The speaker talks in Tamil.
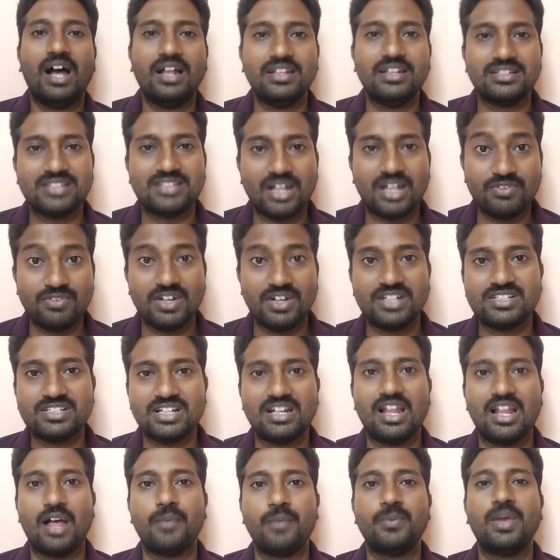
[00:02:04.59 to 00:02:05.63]
அந்த சர்டிஃபிகேட்ஸ்
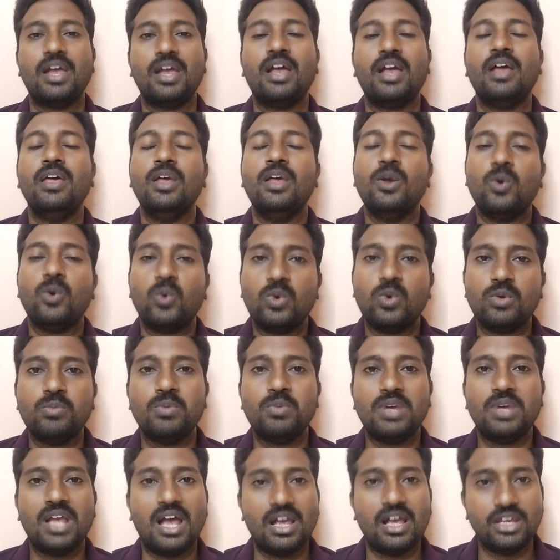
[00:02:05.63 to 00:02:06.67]
எல்லாமே
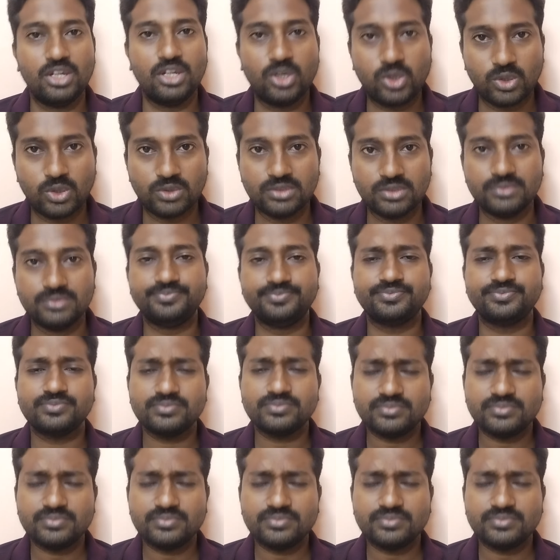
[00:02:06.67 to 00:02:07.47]
உண்மையாக இருக்கணும்